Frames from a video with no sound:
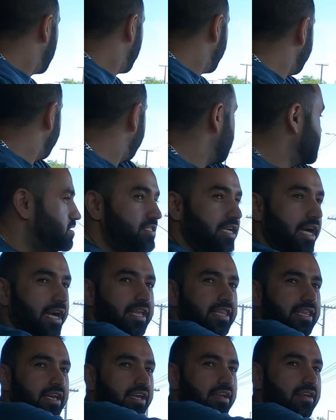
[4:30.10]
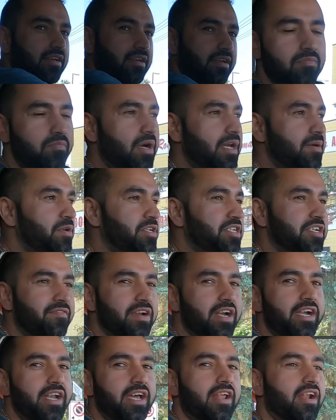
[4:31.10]
सॉरी जाने दे भाई पीछे
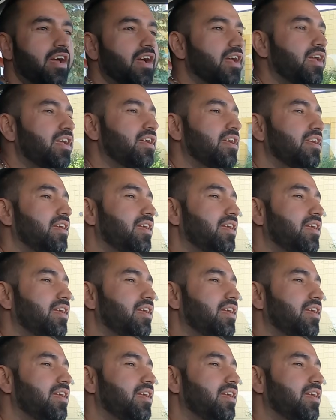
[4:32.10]
वाले टायर आ गए